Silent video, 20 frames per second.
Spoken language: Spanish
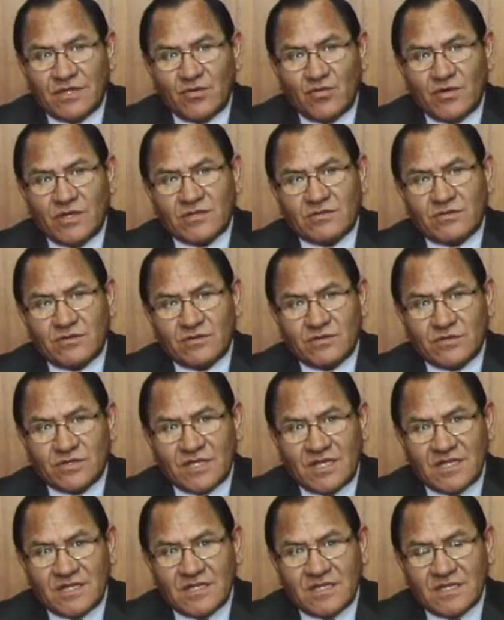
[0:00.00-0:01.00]
de nuestros
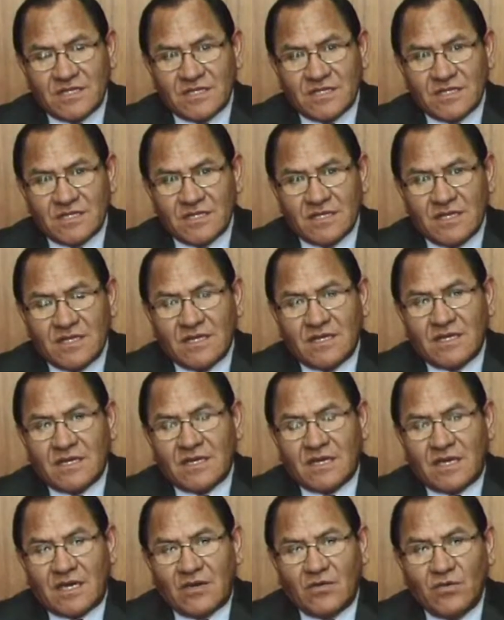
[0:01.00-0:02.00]
docentes
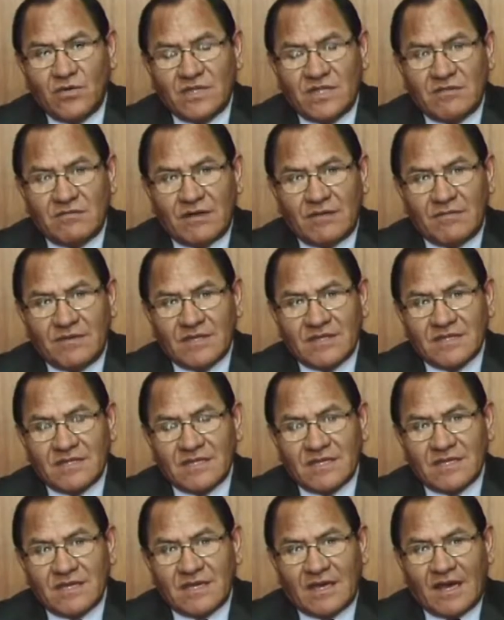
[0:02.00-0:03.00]
que
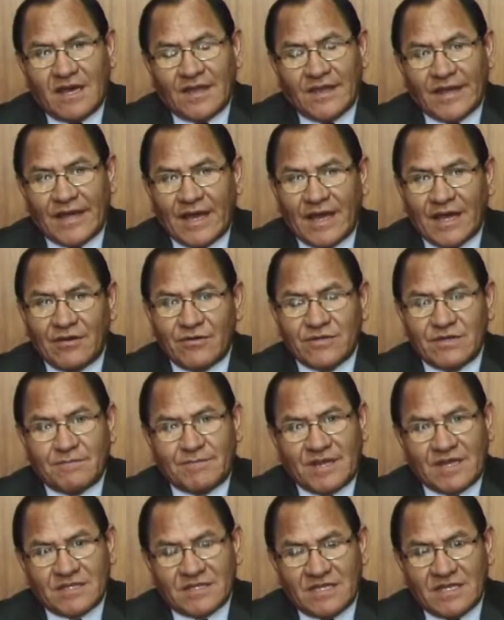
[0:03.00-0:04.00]
últimamente ha dejado de
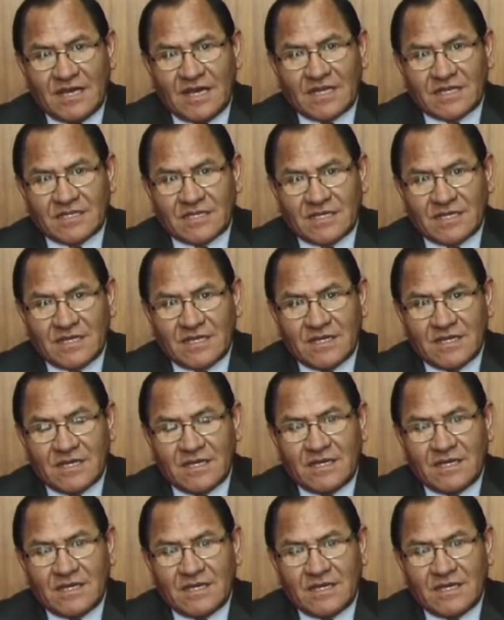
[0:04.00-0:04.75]
practicarse.